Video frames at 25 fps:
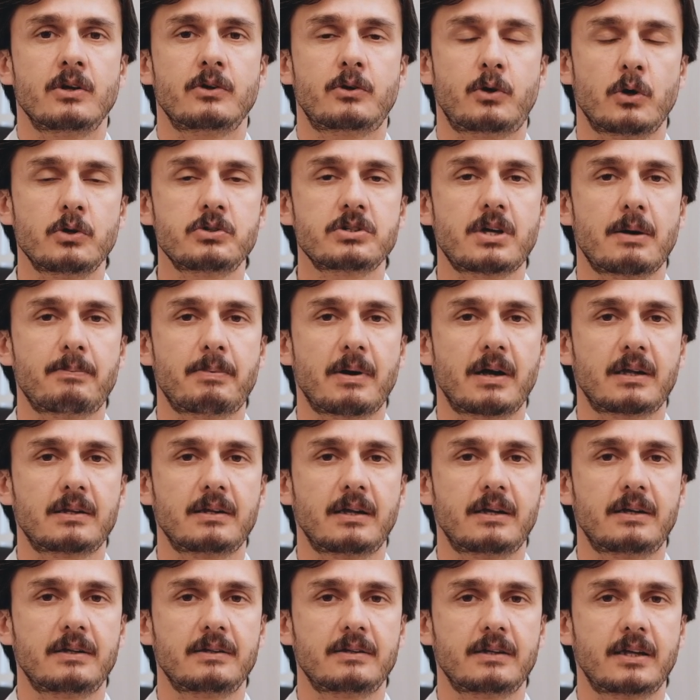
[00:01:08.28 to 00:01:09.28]
Göz
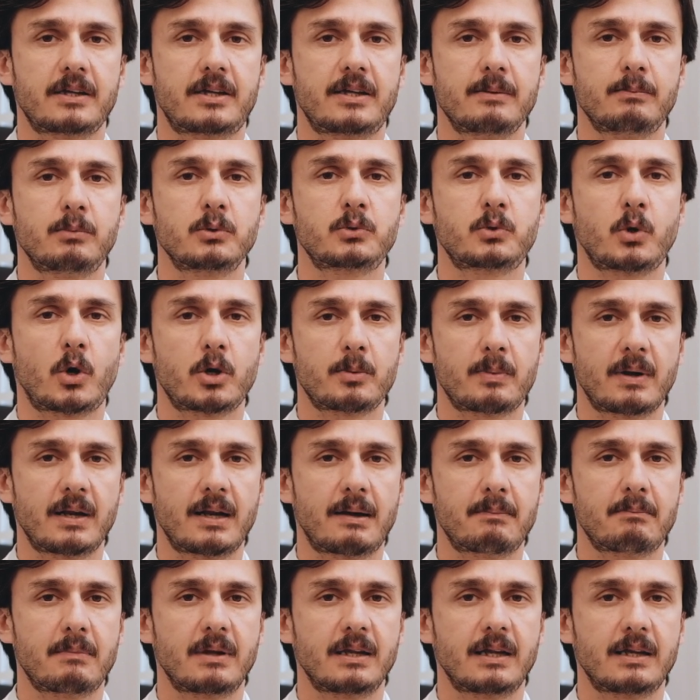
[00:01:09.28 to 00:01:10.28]
kapaklarındaki bu
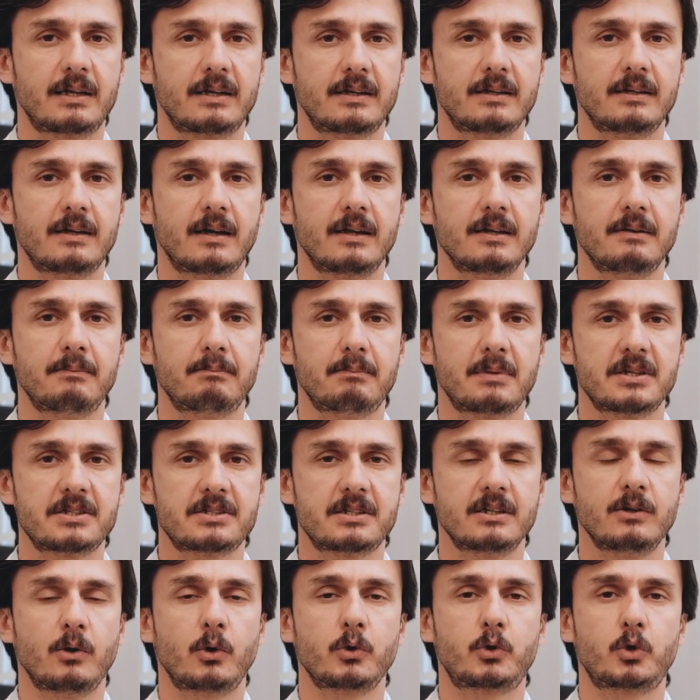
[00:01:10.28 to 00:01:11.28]
torbalanmaların
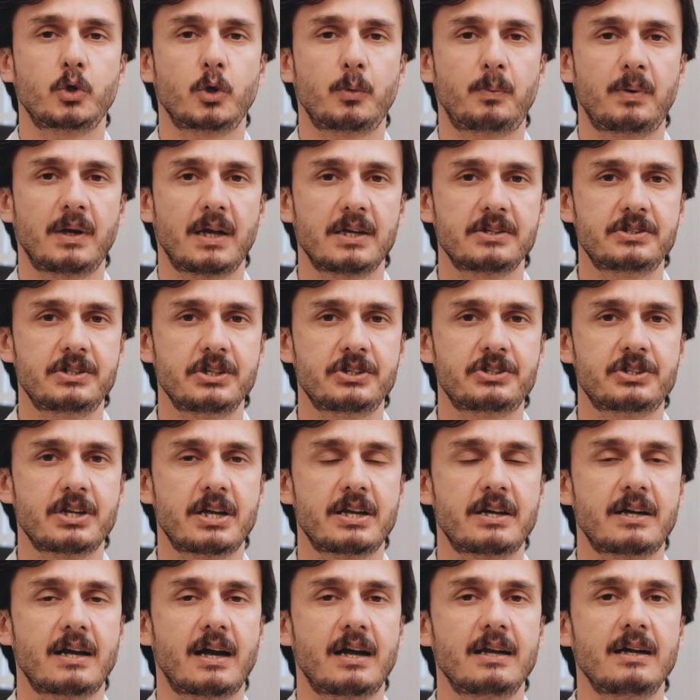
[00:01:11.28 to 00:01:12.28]
alınması oküloplastik
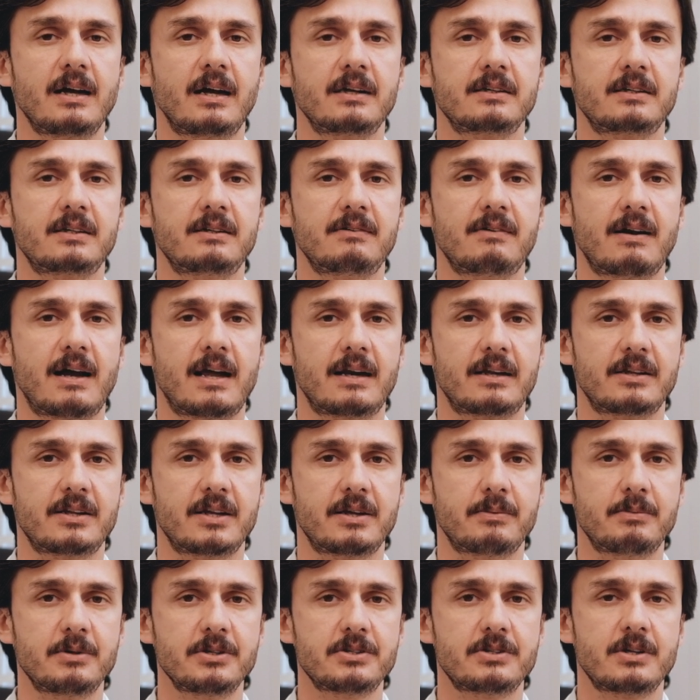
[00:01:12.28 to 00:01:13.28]
cerrahi adını
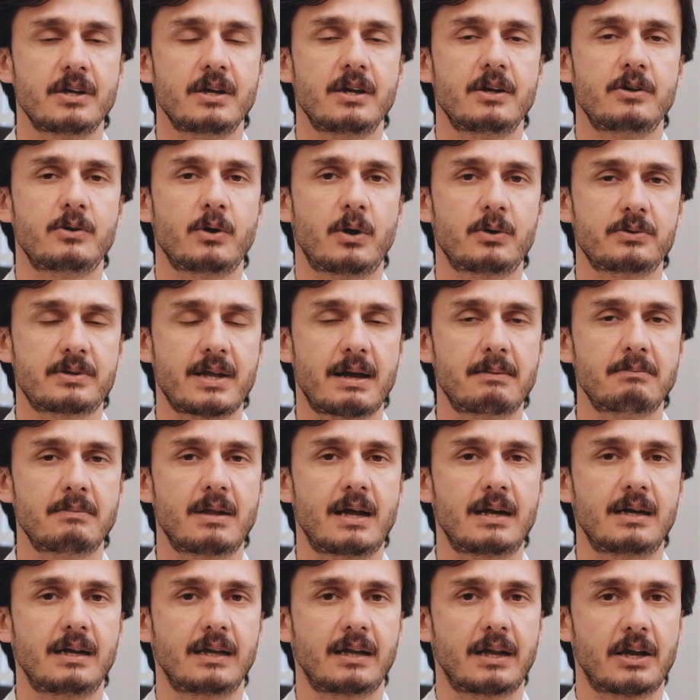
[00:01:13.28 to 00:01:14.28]
verdiğimiz
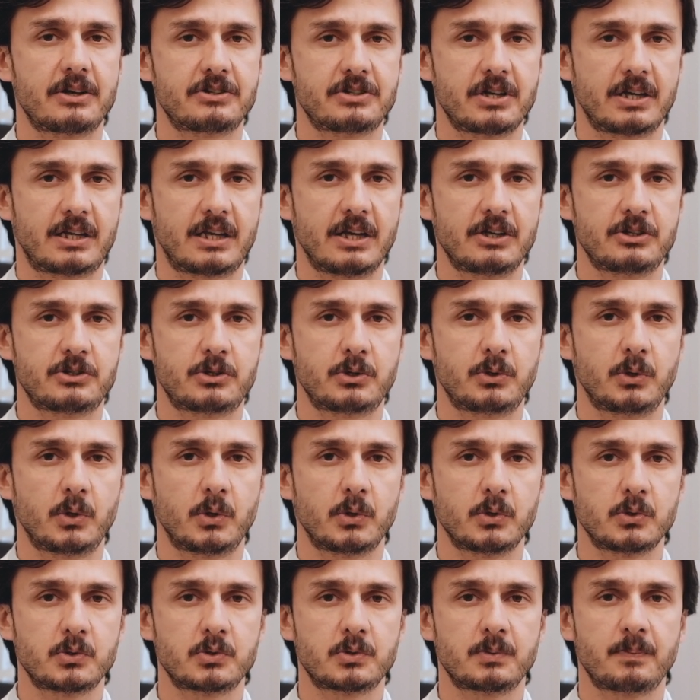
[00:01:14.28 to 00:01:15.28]
yöntemlerle
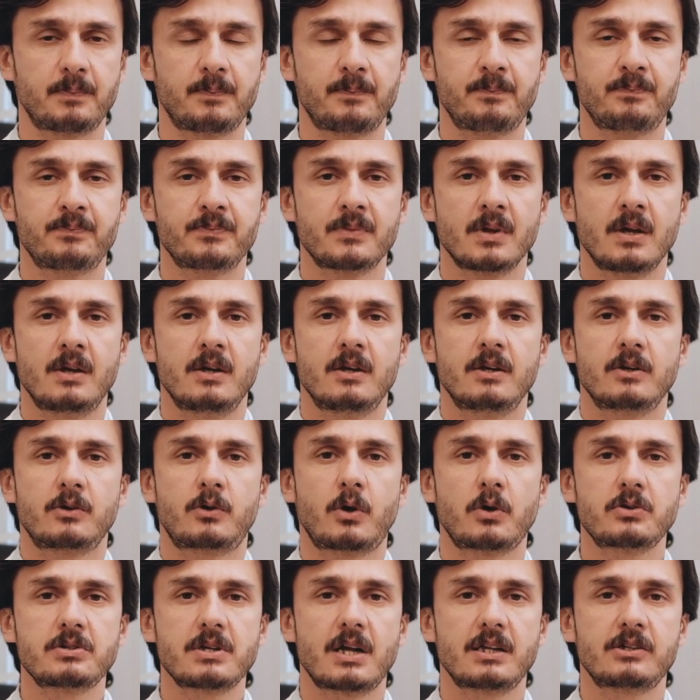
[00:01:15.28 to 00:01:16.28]
gerçekleştiriyoruz.
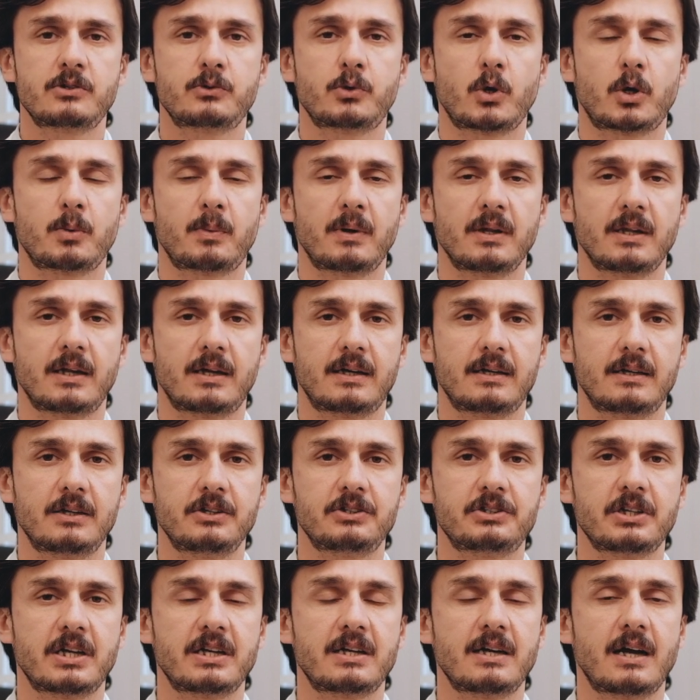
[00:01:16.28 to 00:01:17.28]
Gözaltı torbalarının
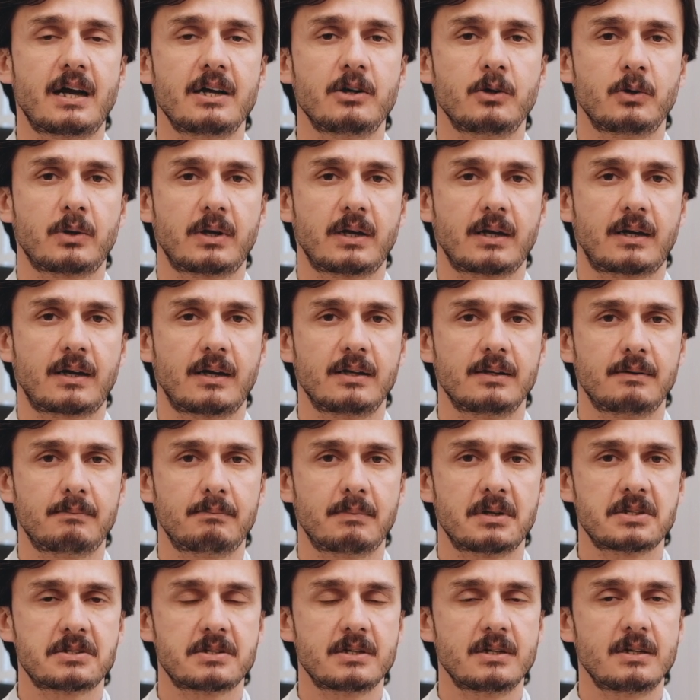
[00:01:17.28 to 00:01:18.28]
cerrahi olarak
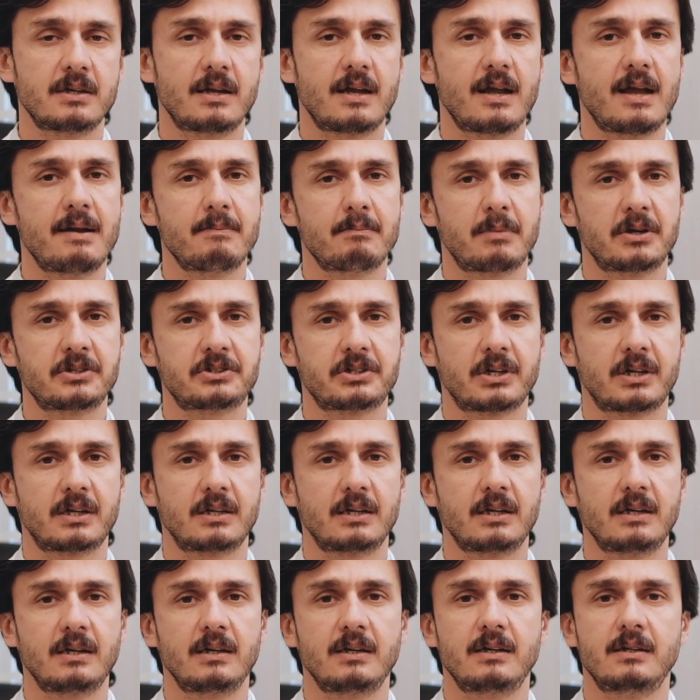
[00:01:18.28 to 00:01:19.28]
alınması en
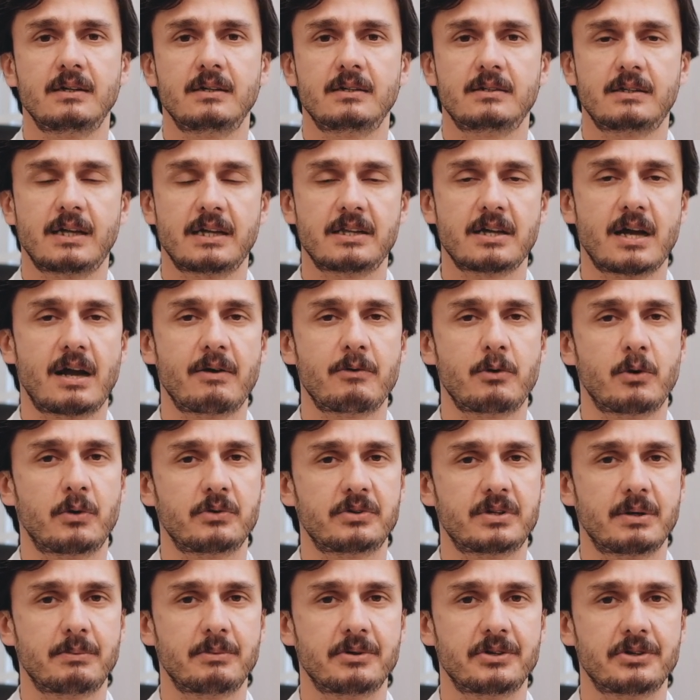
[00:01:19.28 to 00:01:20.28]
başarılı tedavi
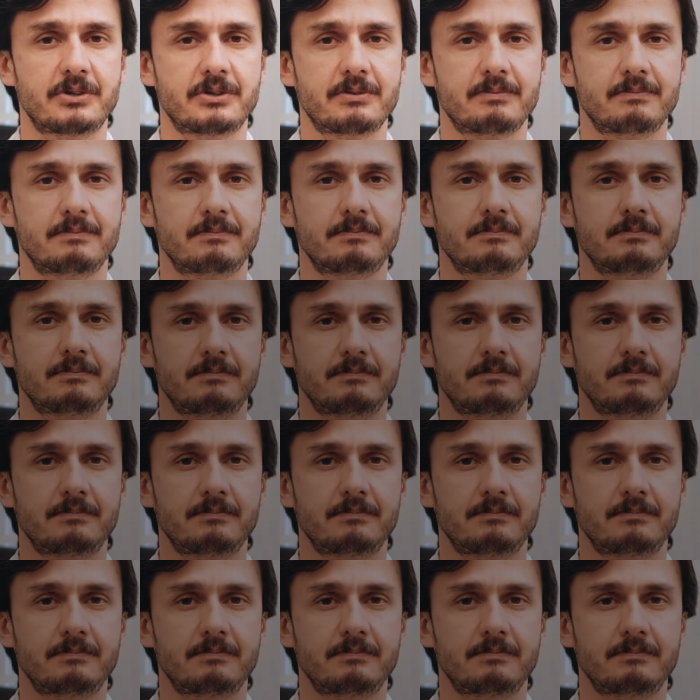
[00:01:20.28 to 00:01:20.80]
yöntemidir.